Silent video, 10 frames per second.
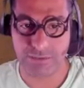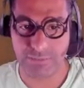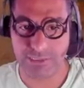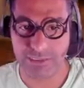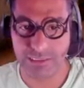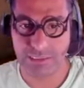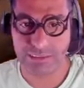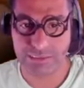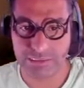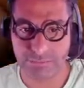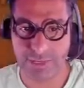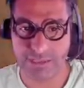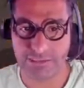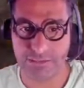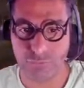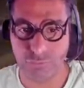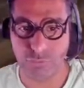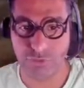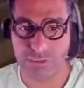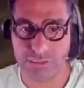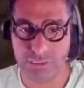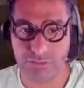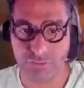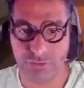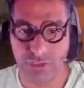bir siper bulmanız gerekiyor.